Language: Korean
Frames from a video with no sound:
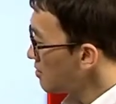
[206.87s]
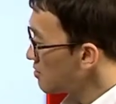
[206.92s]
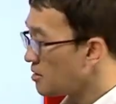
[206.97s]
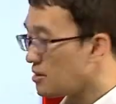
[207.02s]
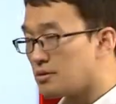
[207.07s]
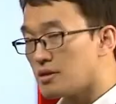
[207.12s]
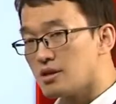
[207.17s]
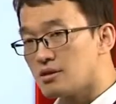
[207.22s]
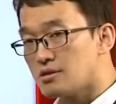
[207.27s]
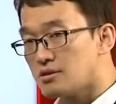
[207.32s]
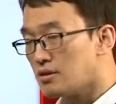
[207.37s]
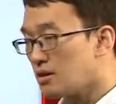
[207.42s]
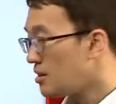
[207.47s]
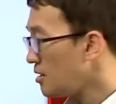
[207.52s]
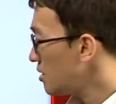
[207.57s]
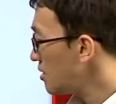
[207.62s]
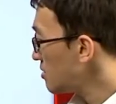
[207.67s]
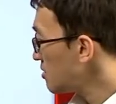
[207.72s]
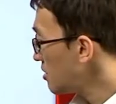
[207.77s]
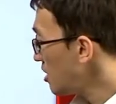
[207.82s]

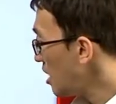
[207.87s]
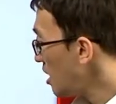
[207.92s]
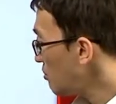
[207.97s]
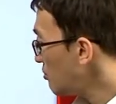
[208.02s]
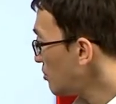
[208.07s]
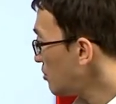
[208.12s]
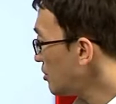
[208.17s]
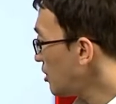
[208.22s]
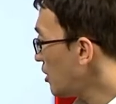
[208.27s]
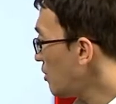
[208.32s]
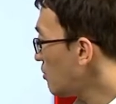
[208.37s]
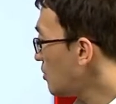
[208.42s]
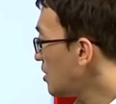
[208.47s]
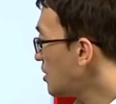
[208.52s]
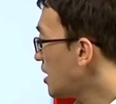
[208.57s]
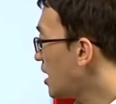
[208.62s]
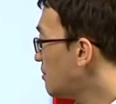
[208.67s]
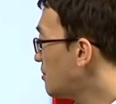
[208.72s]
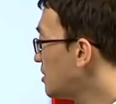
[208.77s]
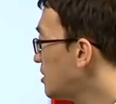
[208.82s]
선택지에 세부
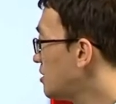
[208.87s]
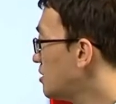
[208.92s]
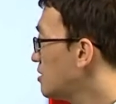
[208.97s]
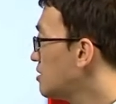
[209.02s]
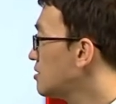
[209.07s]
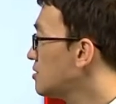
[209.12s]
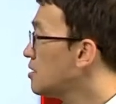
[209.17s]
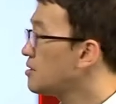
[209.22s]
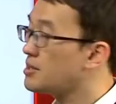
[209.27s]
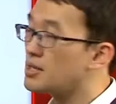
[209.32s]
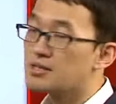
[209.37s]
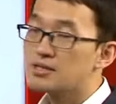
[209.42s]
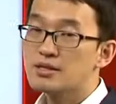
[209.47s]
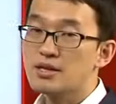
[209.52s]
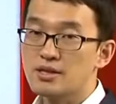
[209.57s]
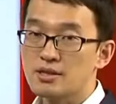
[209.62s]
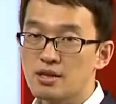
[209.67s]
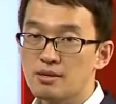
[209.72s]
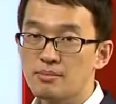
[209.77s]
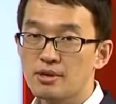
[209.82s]
내용을 담은
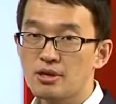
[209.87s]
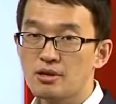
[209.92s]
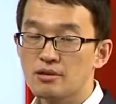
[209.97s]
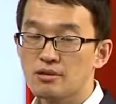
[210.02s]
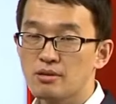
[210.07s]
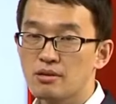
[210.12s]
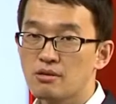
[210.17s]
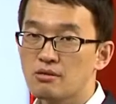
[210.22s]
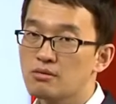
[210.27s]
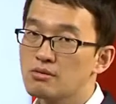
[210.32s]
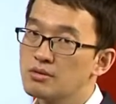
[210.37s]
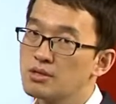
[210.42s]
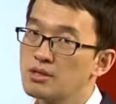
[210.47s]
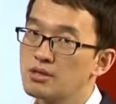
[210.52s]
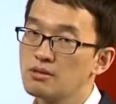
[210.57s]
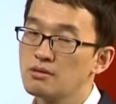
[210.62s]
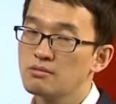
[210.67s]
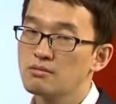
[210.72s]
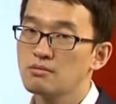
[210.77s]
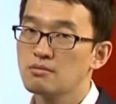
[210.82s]
선택지가 있다면
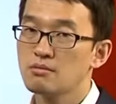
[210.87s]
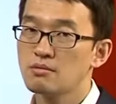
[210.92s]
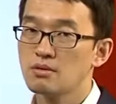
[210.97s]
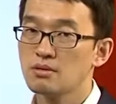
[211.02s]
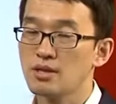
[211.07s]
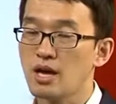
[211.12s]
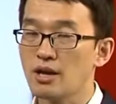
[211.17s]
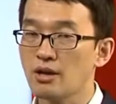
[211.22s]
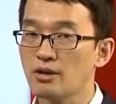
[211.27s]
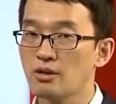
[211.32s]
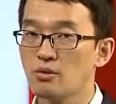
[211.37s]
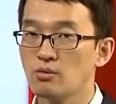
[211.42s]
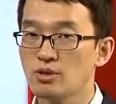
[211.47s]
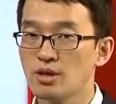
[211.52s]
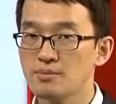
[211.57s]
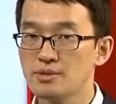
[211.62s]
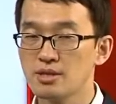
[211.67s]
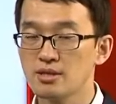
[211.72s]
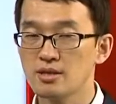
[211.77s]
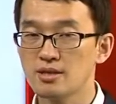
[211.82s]
그거는 당연히
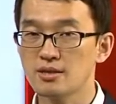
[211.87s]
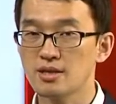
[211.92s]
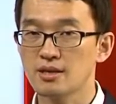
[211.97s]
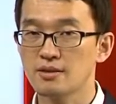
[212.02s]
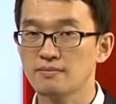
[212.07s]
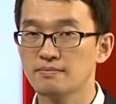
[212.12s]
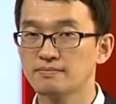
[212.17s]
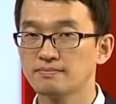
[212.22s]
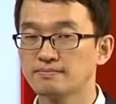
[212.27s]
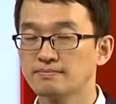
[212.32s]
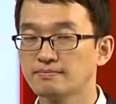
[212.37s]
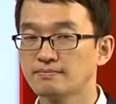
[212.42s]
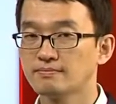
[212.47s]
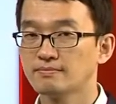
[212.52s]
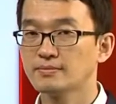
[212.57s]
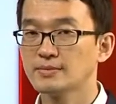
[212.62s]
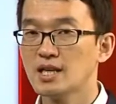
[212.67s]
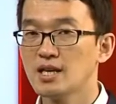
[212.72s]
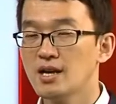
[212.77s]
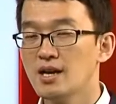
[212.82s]
오답 처리된다.
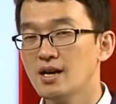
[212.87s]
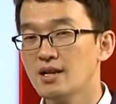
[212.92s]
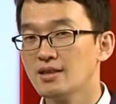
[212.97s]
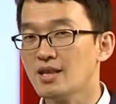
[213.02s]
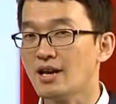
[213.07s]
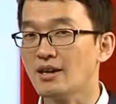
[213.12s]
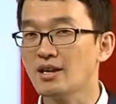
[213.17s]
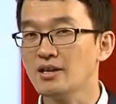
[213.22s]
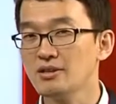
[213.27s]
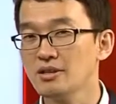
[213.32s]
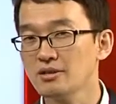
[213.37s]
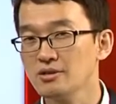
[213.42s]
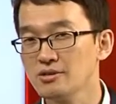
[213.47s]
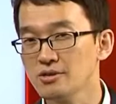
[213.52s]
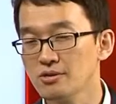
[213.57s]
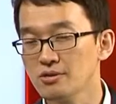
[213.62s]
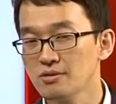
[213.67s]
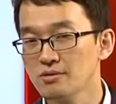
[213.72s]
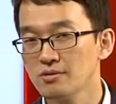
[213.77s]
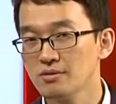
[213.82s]
당연한
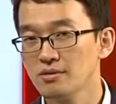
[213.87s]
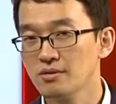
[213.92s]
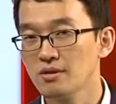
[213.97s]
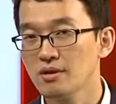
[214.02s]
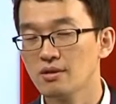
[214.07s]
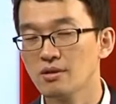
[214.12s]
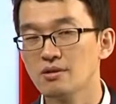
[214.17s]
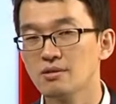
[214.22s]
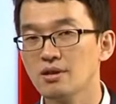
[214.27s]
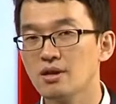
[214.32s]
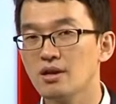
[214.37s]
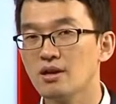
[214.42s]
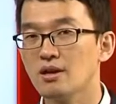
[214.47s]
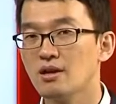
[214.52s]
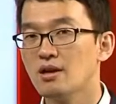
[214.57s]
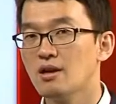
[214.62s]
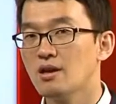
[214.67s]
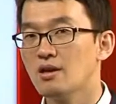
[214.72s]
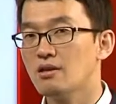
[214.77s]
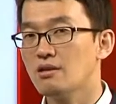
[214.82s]
얘기죠. 그런데
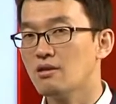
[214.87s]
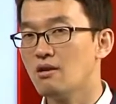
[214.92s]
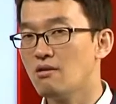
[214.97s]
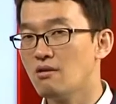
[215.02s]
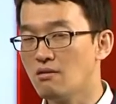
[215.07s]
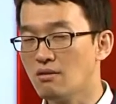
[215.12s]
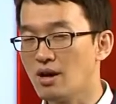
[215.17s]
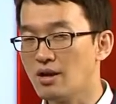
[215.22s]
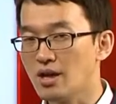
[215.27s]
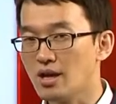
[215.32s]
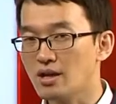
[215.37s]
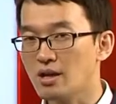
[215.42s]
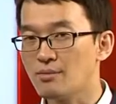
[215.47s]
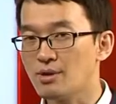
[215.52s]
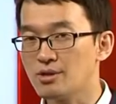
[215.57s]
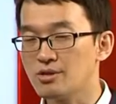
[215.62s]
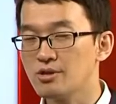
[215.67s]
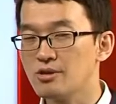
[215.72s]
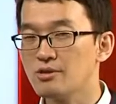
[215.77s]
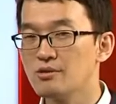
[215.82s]
영어가
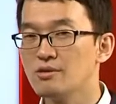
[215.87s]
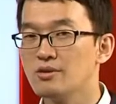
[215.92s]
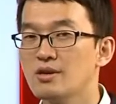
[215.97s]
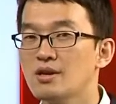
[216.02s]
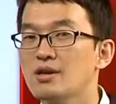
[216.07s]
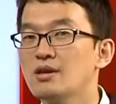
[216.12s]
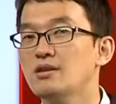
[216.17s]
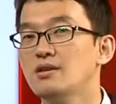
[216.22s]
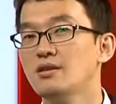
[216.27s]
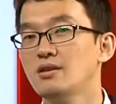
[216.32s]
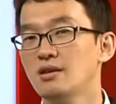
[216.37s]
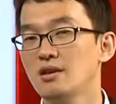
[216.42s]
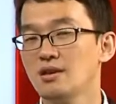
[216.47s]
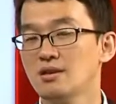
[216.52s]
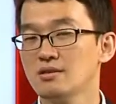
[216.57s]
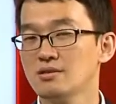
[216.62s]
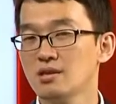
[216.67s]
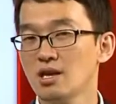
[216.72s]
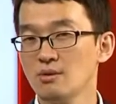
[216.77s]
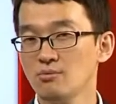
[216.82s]
약하면요.
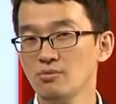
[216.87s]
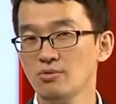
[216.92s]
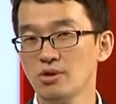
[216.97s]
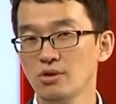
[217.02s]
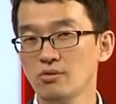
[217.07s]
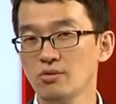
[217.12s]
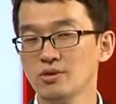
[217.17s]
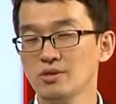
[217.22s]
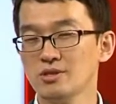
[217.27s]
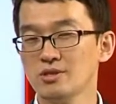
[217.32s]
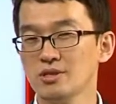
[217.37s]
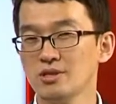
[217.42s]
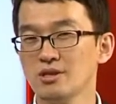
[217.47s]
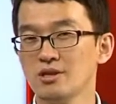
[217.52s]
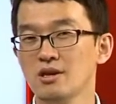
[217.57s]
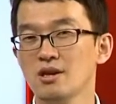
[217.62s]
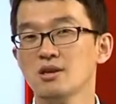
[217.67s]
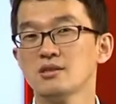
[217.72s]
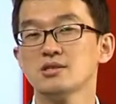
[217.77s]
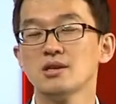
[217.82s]
이게 세부
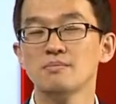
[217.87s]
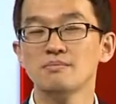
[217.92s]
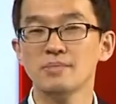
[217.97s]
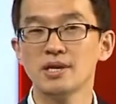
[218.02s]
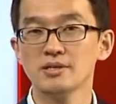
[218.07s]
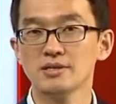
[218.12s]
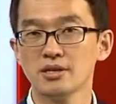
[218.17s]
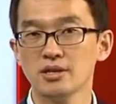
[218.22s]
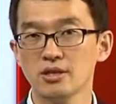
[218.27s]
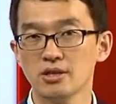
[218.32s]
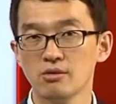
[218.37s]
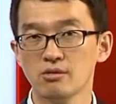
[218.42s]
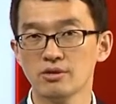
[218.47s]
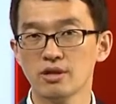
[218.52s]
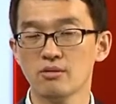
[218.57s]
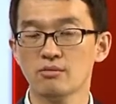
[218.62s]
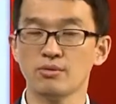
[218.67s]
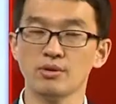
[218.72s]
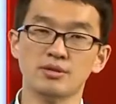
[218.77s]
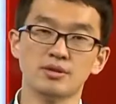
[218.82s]
내용인지 전반적인 내용을
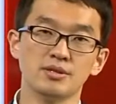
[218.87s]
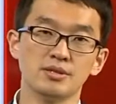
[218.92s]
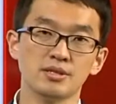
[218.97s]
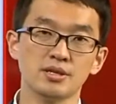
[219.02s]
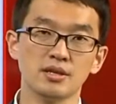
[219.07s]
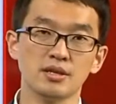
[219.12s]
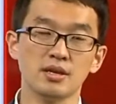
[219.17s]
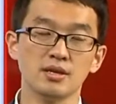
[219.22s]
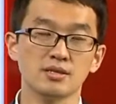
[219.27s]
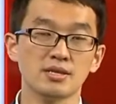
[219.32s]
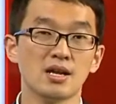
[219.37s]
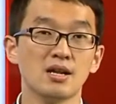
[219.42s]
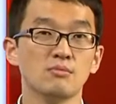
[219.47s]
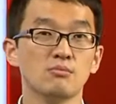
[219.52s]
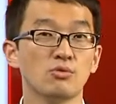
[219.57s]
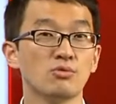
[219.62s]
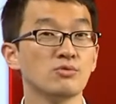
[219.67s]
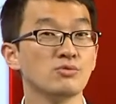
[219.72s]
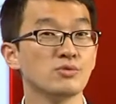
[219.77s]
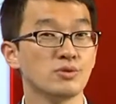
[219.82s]
담고 있는지 잘
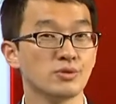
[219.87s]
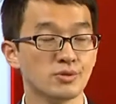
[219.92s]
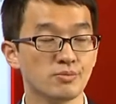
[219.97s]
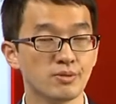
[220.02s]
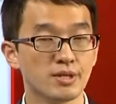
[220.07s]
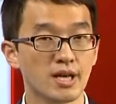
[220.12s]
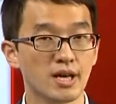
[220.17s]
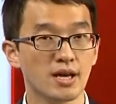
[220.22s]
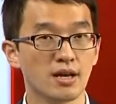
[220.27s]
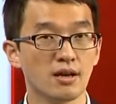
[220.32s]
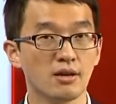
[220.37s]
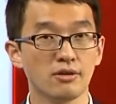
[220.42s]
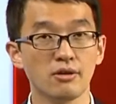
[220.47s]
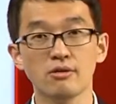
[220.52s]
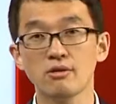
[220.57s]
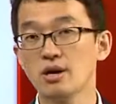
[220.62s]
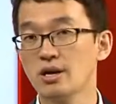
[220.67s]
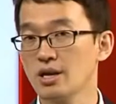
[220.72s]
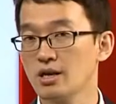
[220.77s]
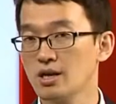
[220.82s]
모를 수 있습니다.
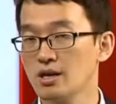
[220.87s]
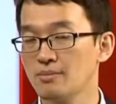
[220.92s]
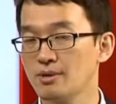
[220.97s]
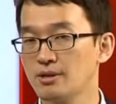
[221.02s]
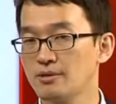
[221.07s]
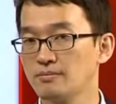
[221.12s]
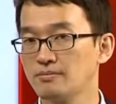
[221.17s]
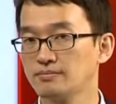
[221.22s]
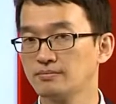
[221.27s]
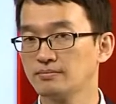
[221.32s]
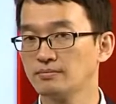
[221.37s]
영어가 약하면.